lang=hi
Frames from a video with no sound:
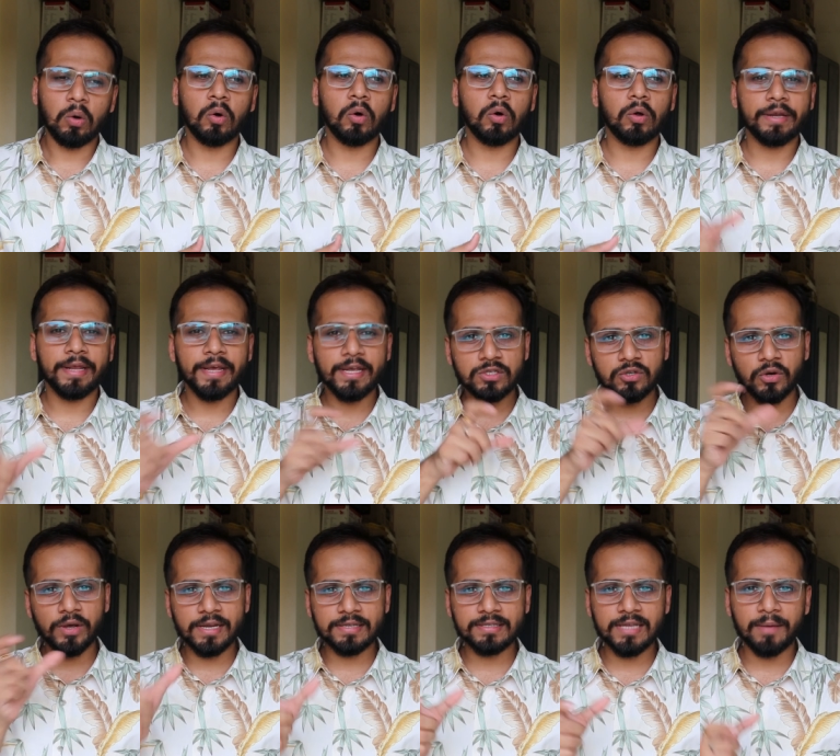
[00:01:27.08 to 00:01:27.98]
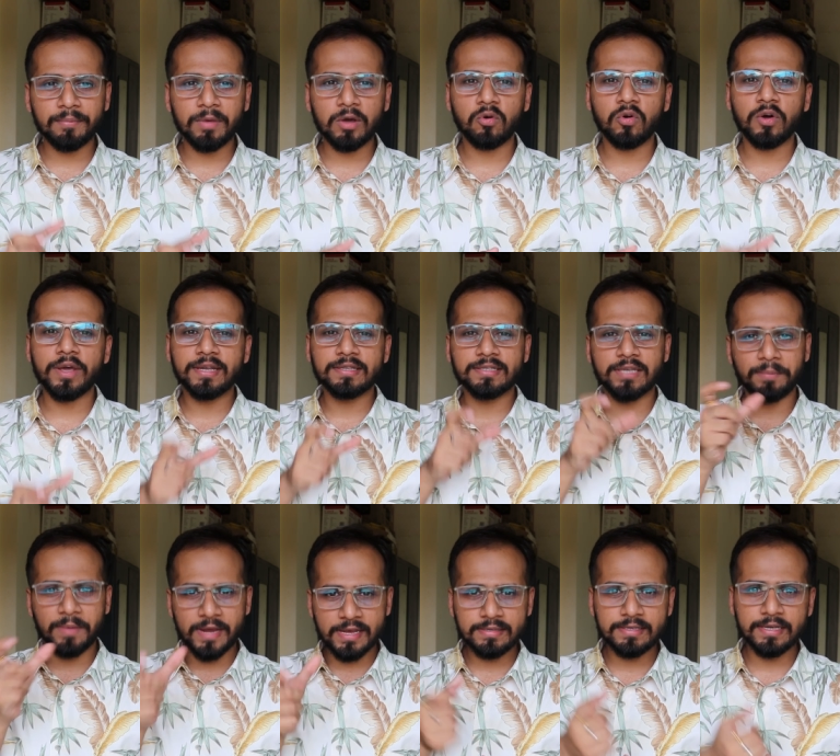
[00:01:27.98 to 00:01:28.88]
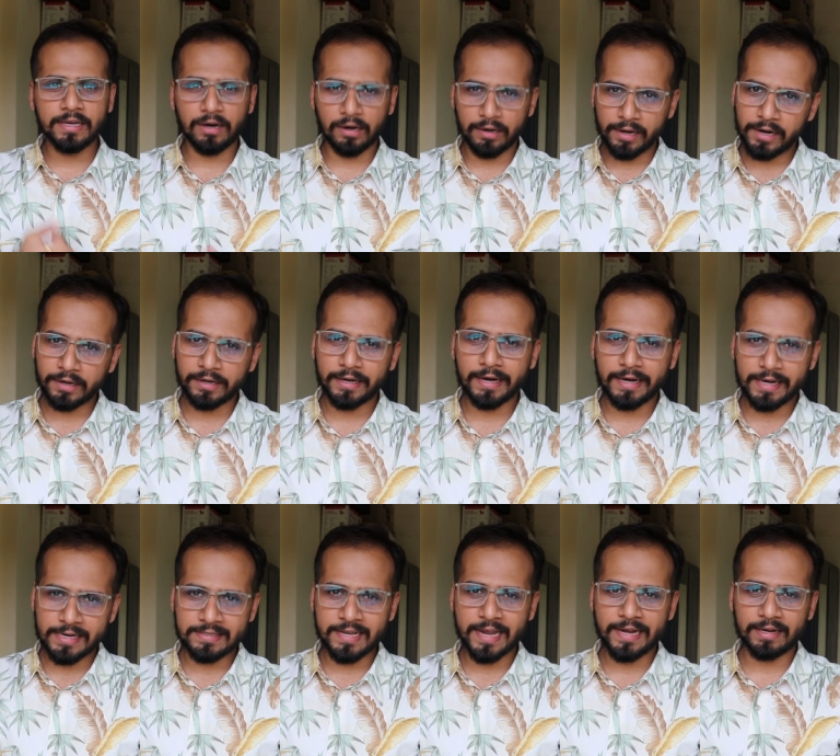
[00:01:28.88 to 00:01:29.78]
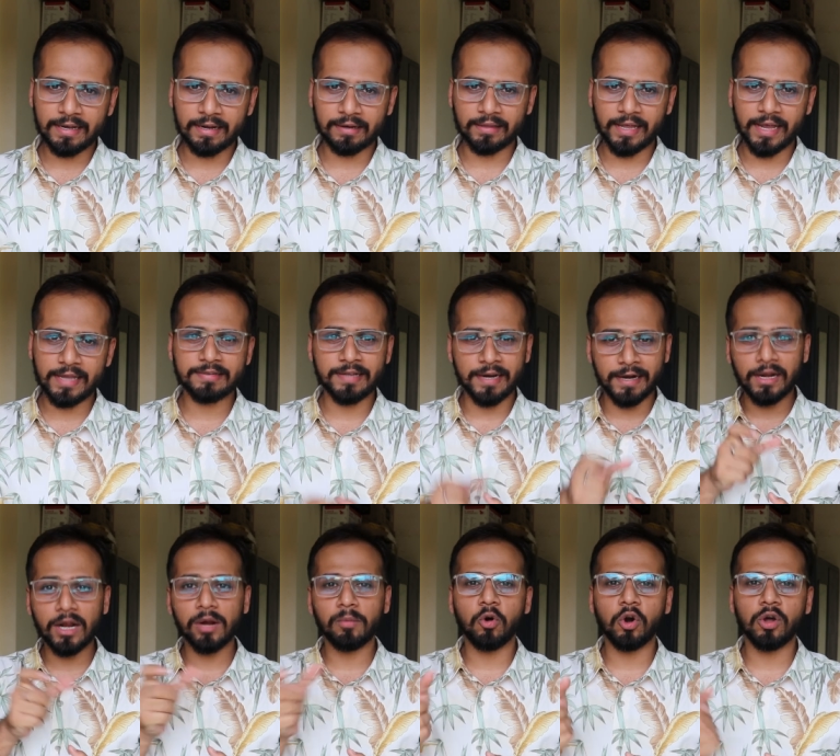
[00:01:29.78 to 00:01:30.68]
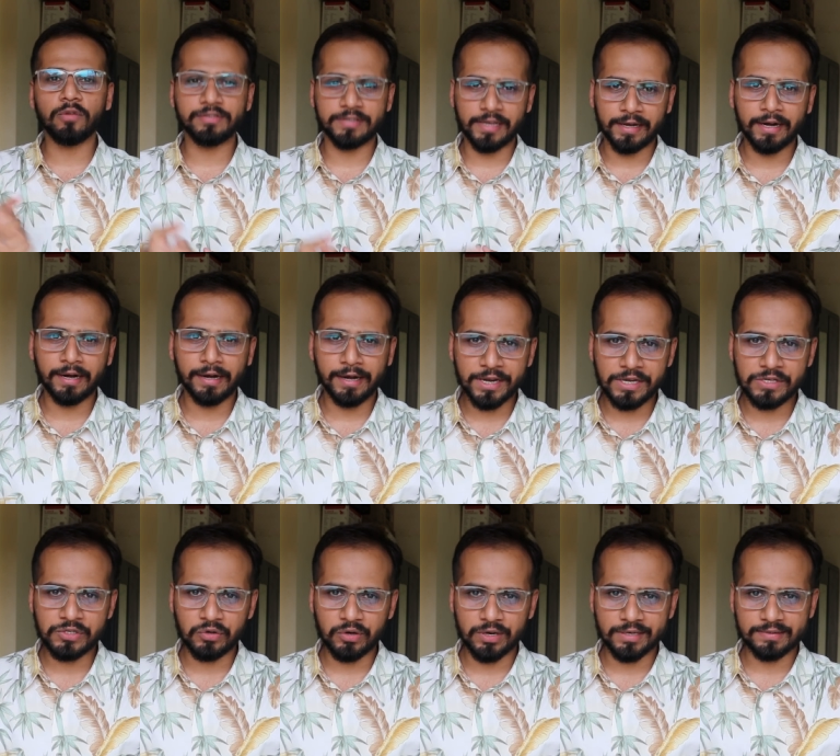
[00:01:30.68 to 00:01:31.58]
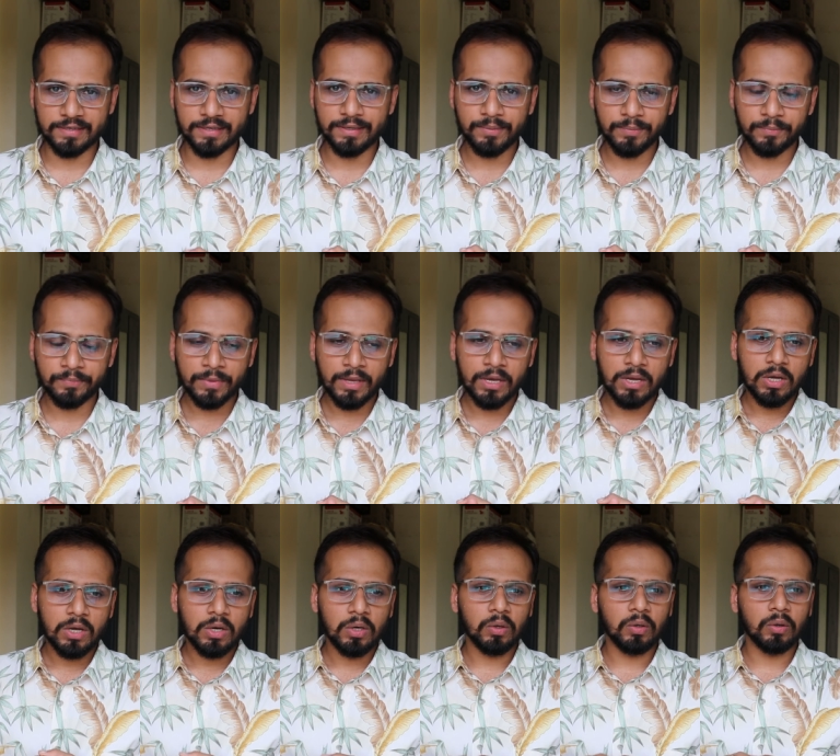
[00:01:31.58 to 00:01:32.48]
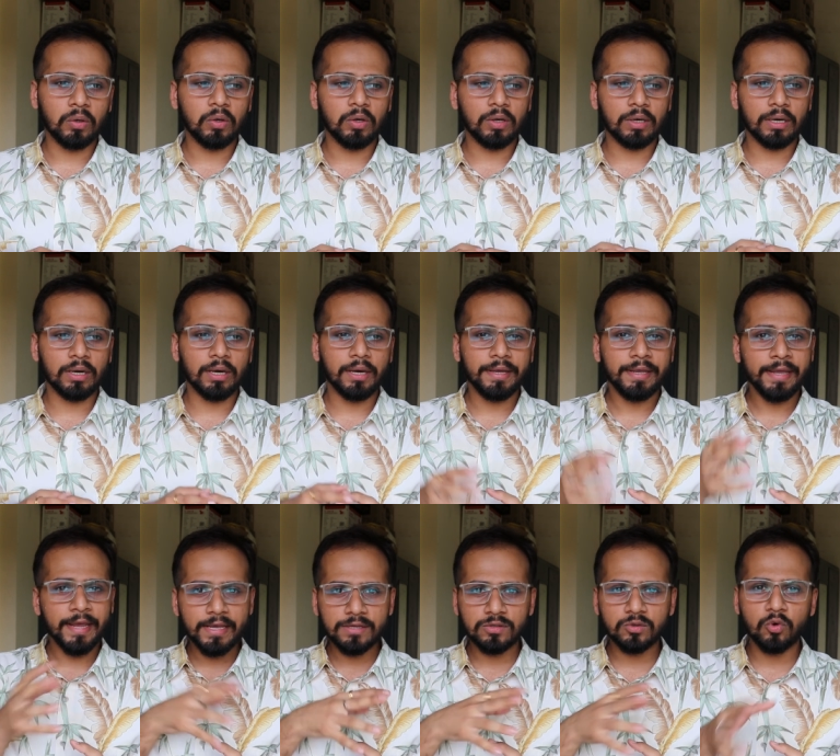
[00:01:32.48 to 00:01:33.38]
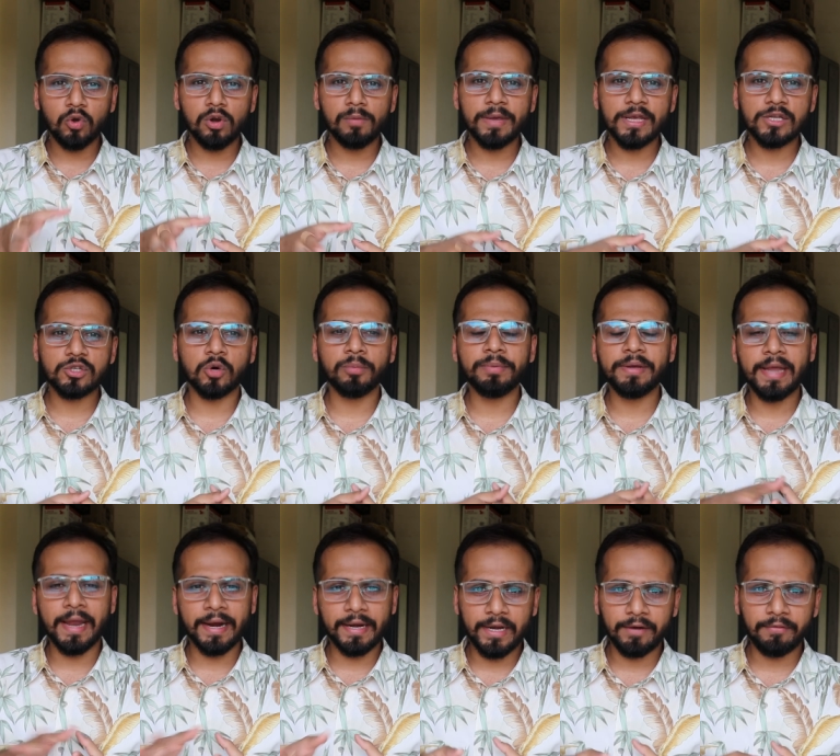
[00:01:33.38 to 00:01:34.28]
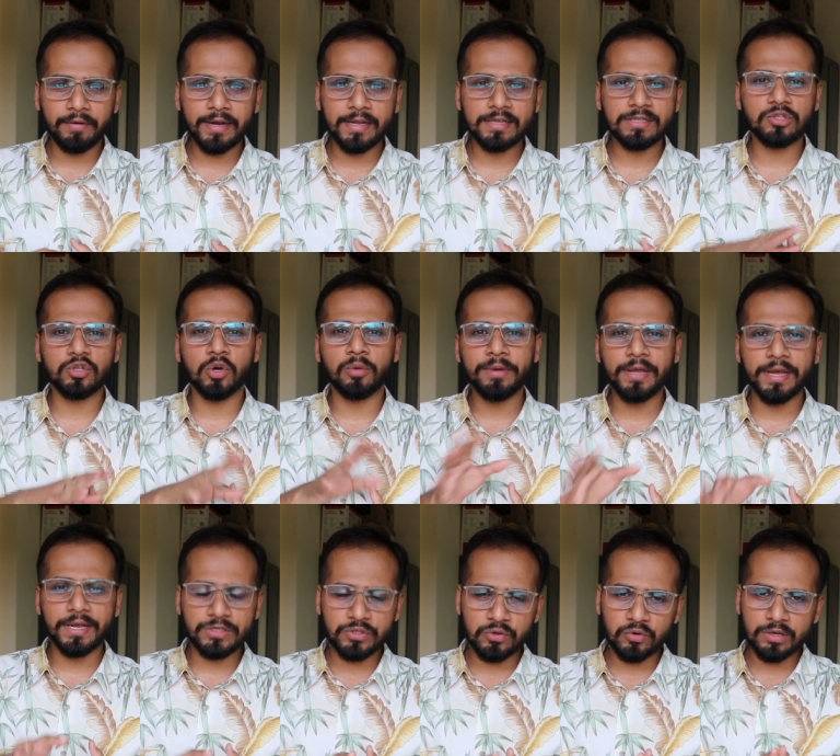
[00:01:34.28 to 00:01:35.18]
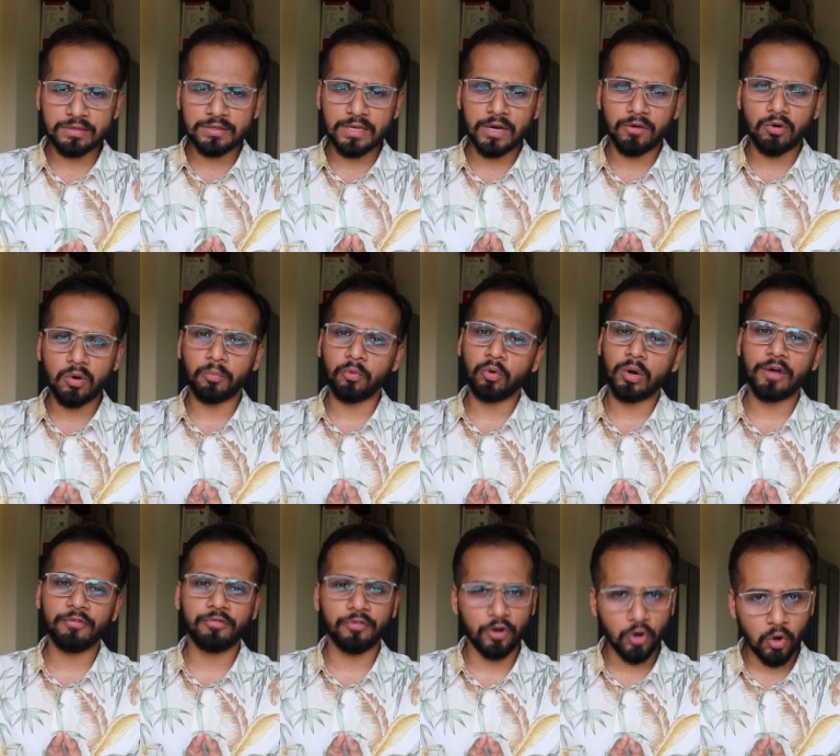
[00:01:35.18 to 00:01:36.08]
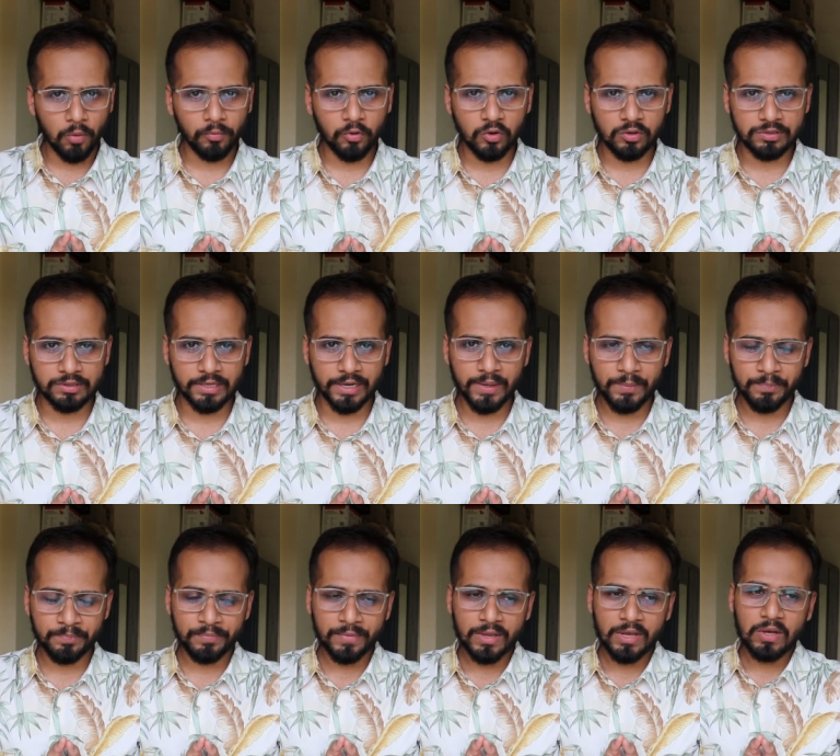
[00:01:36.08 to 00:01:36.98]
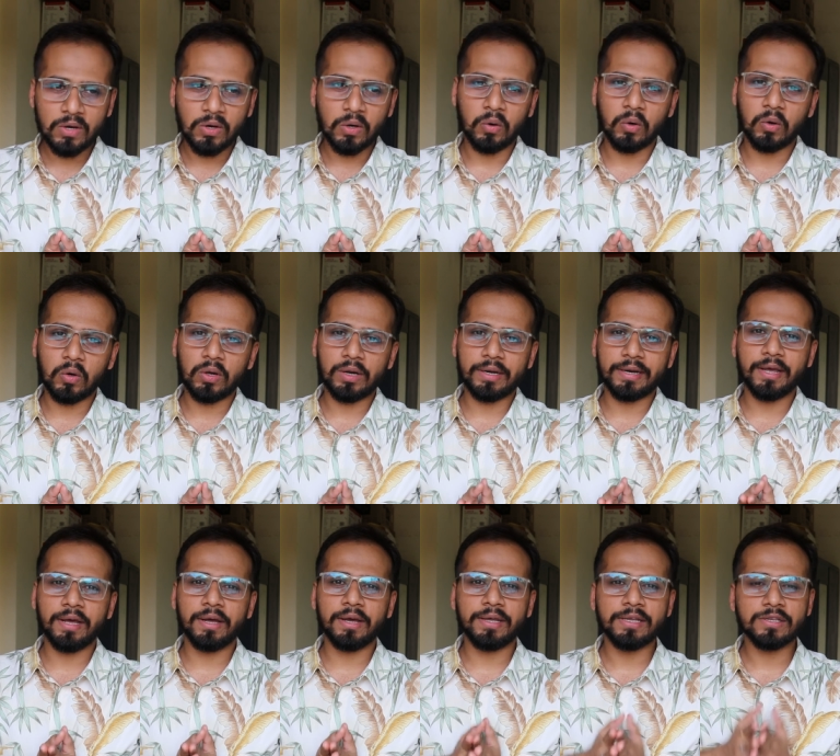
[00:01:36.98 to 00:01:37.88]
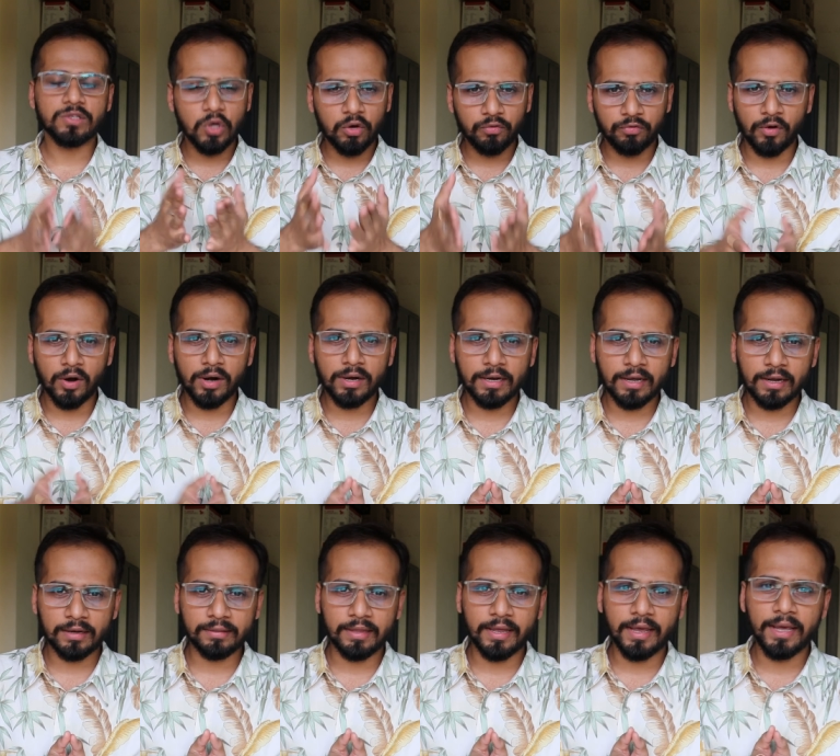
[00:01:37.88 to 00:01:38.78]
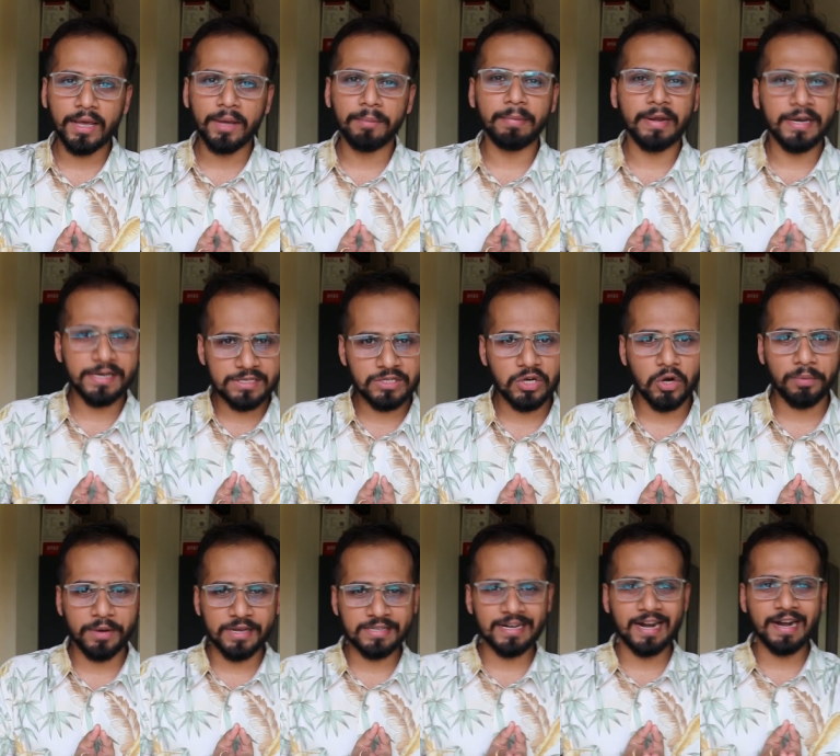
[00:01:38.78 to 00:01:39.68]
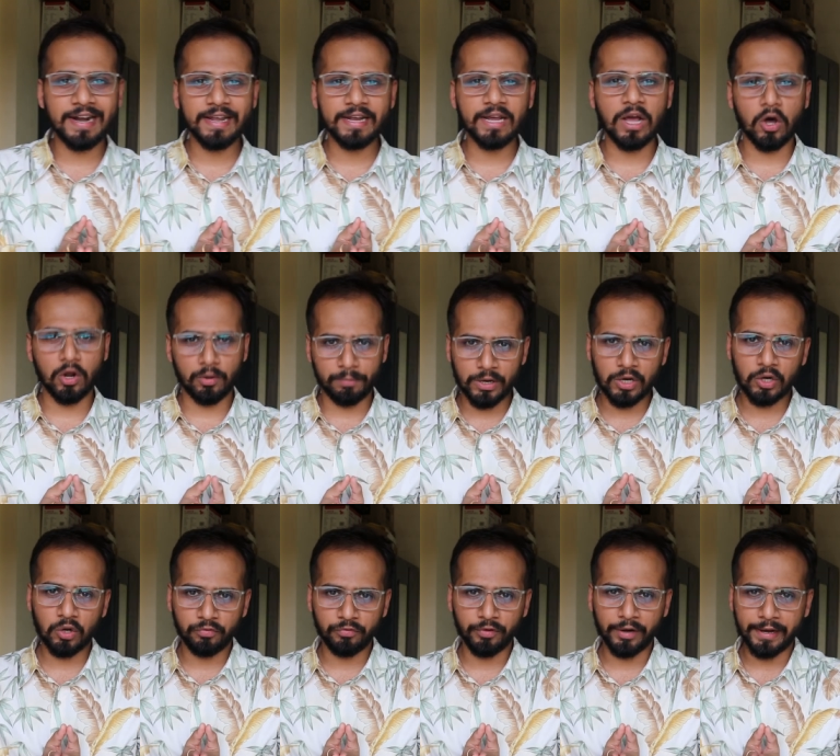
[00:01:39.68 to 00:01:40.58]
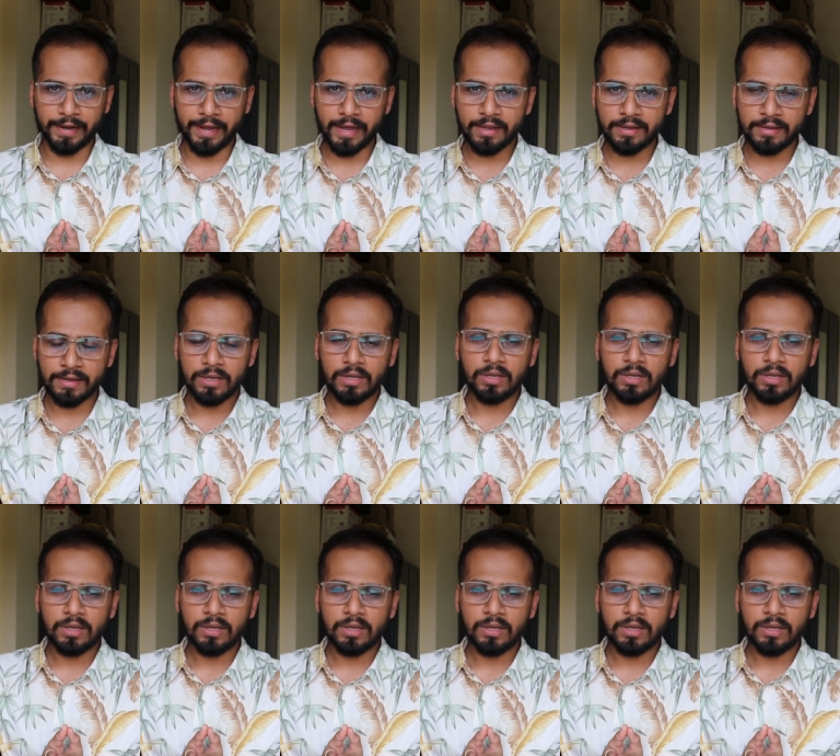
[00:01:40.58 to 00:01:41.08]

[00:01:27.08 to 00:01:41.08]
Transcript: और ये जो एग्ज़ाम है वो एक सी बी एस सी कंडक्ट एंड डिज़ाइन करता है सेंट्रल बोर्ड ऑफ सेकेंडरी एजुकेशन और ये स्कूल में जो भी एक्टिविटीज़ जो भी एजुकेशन है वो पूरा फ्री ऑफ कॉस्ट है और इसको फंड करता है मिनिस्ट्री ऑफ एच गवर्नमेंट ऑफ इंडिया